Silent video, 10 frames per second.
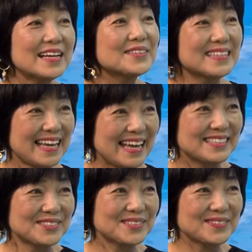後
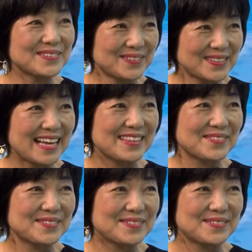でちょっと、はい、あ
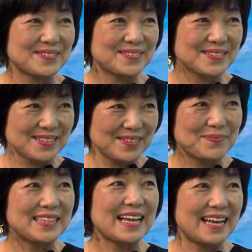の
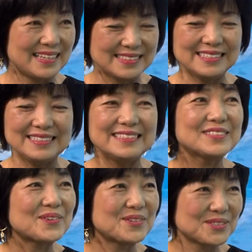また CD
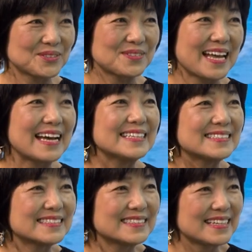の方ちょっと流
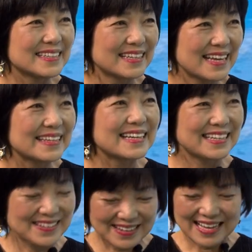す。ていただいたり
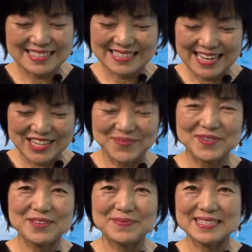とかしたいと
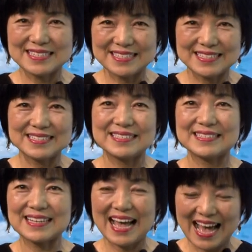思います。はい、
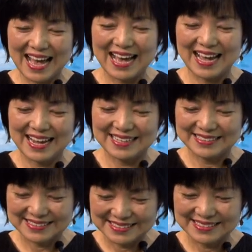よろしくお願いし
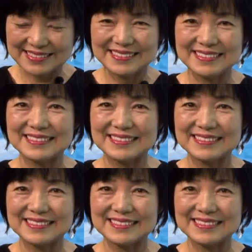ます。